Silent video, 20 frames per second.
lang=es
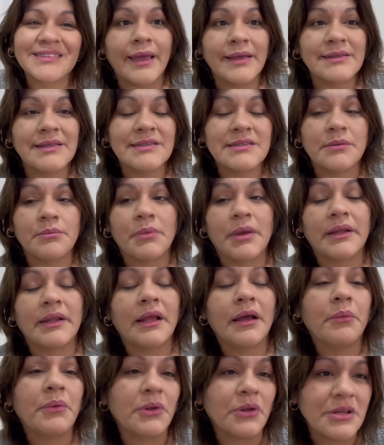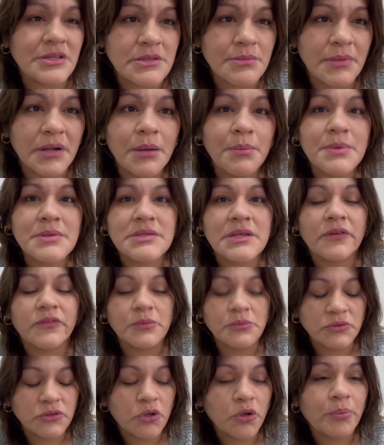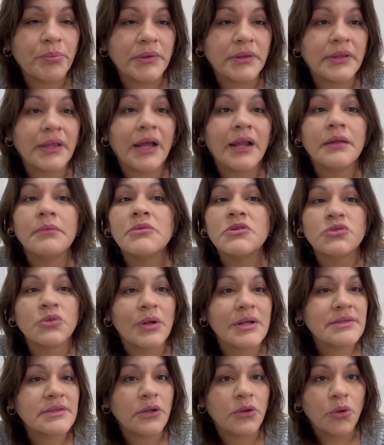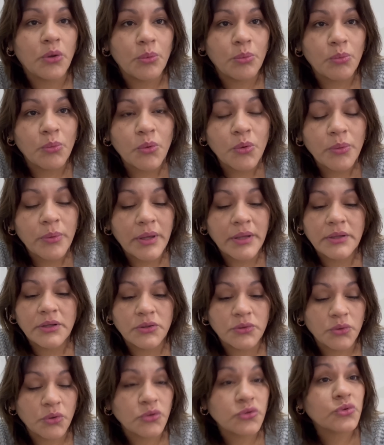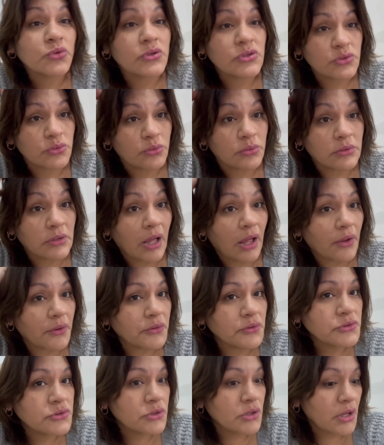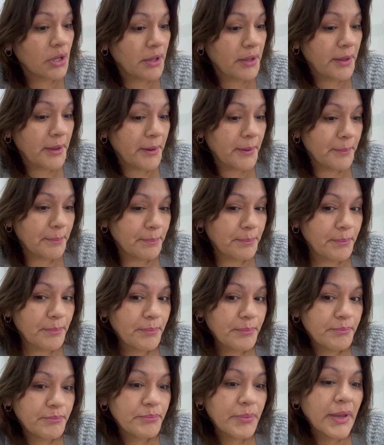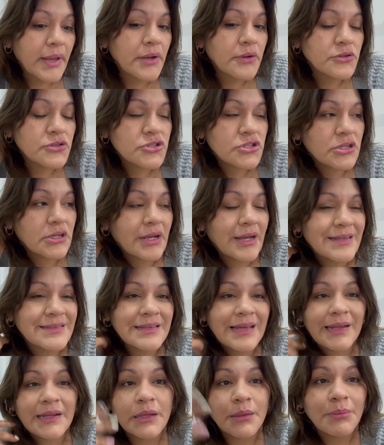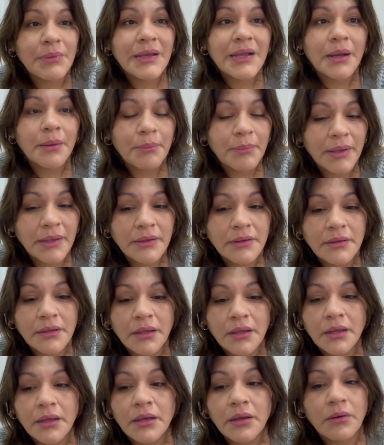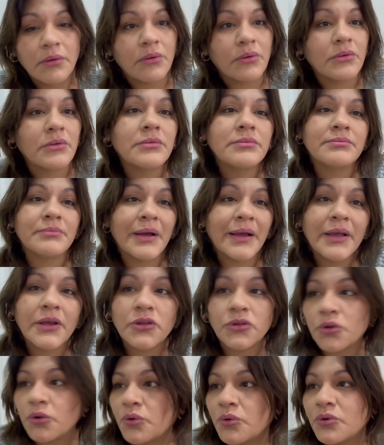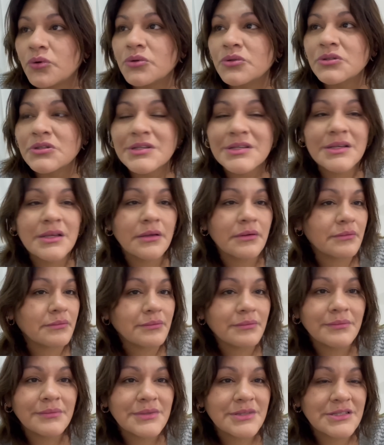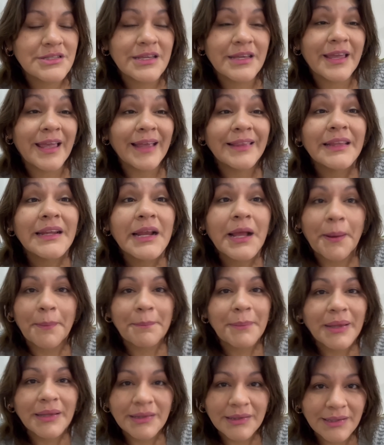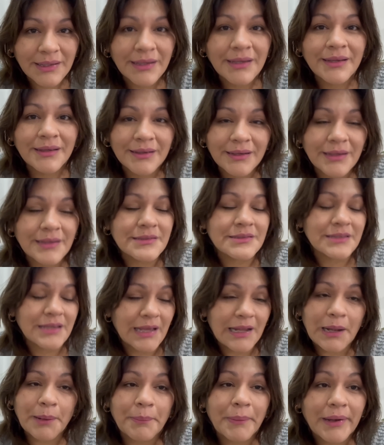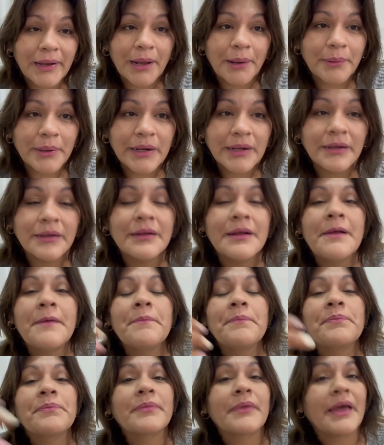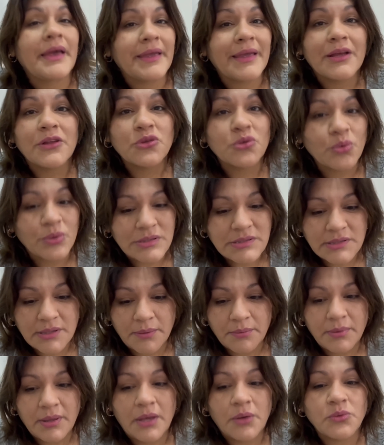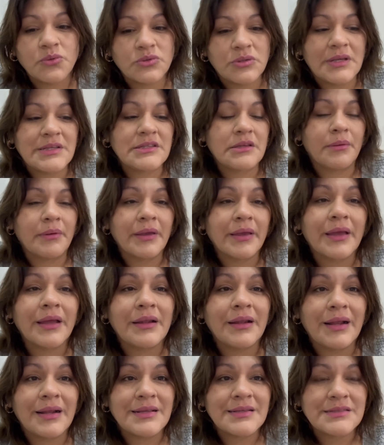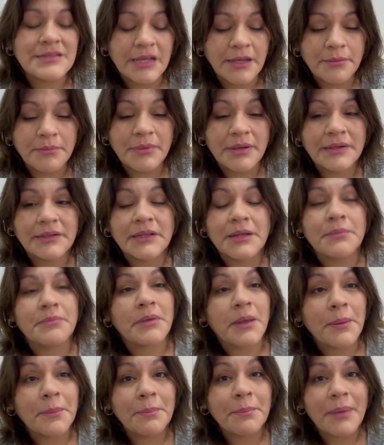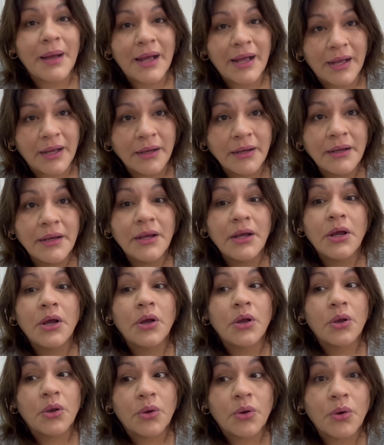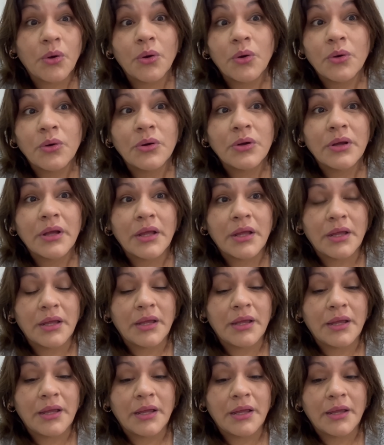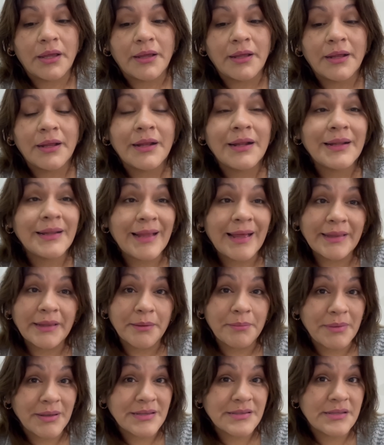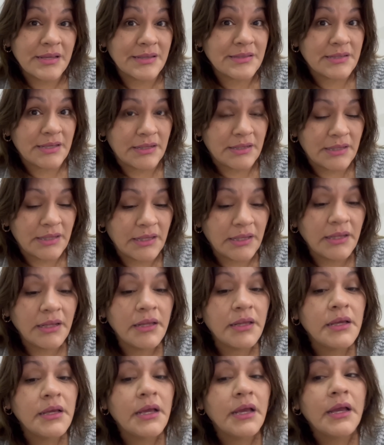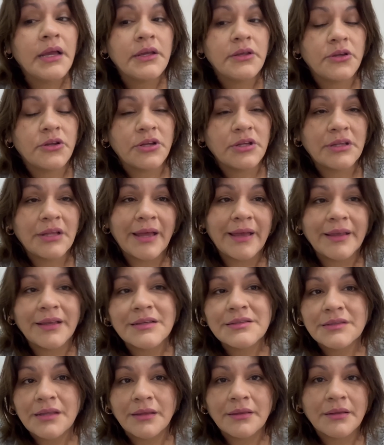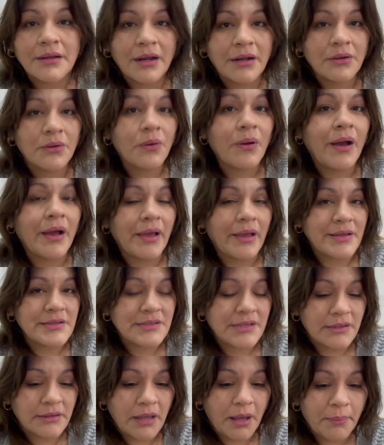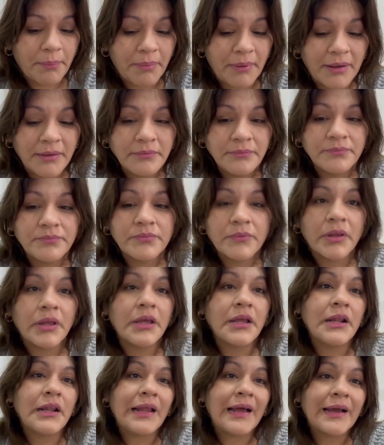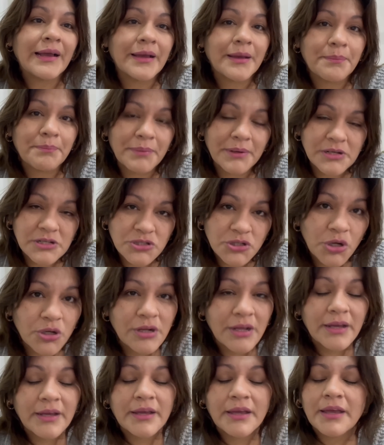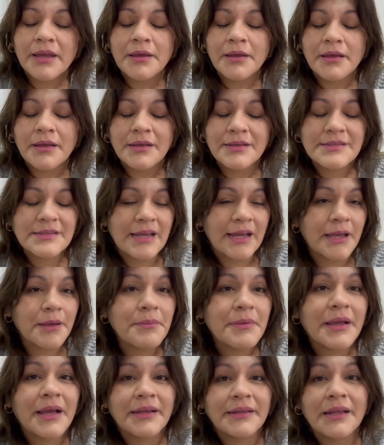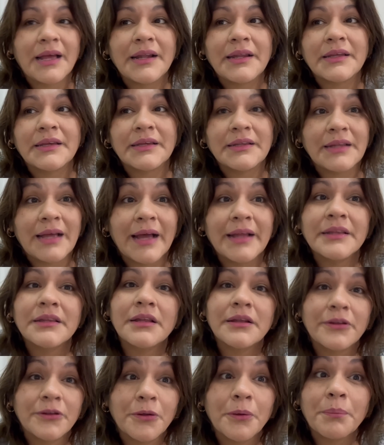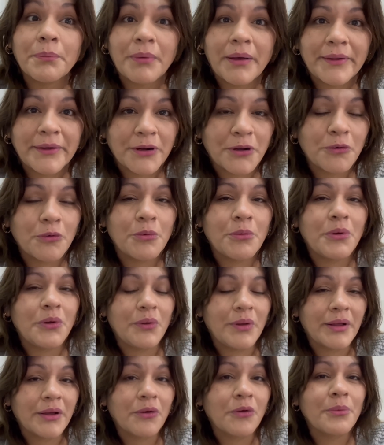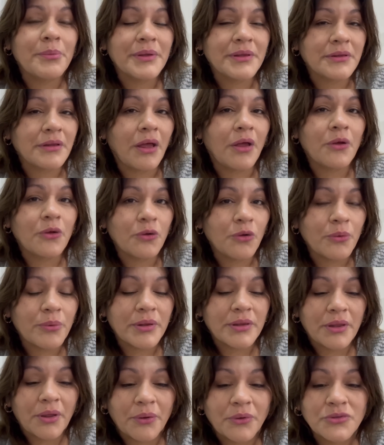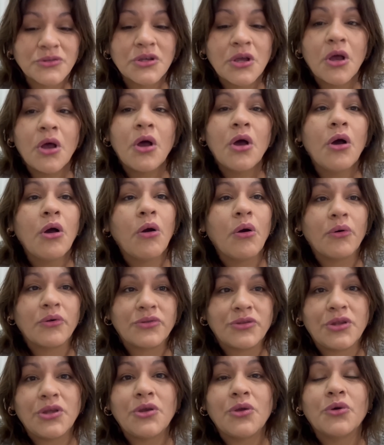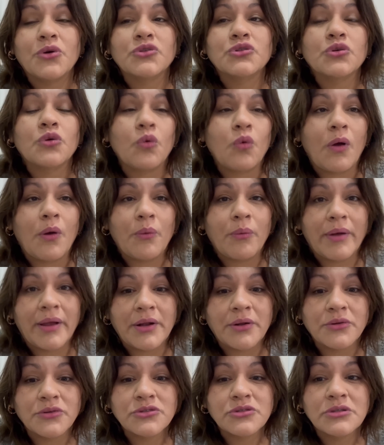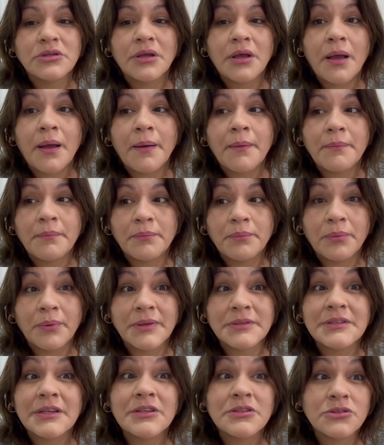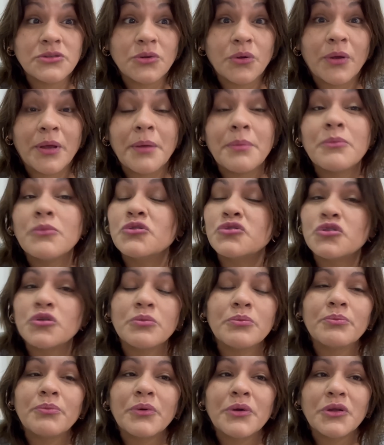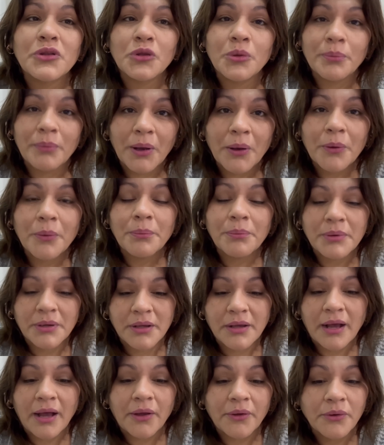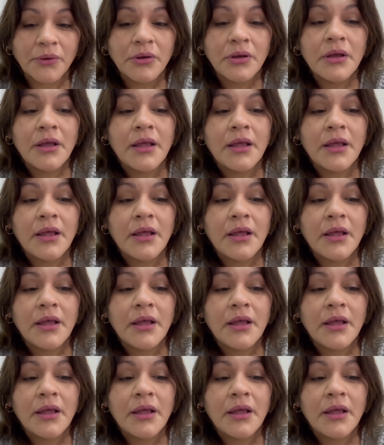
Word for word: Esta semana, bueno, la semana pasada fuimos al hospital, mi suegra salió muy bien de todos sus resultados, pero chicas, anímicamente o más que todo, psiquiátricamente, así es la palabra, ella no está bien. Ustedes saben que el Alzheimer también va con eh, la demencia senil y ahorita ella está entrando a esa etapa y las personas que están en mi canal y que han tenido padres como me lo han comentado en los videos o tíos o abuelos pues esto es mucho un poquito más complicado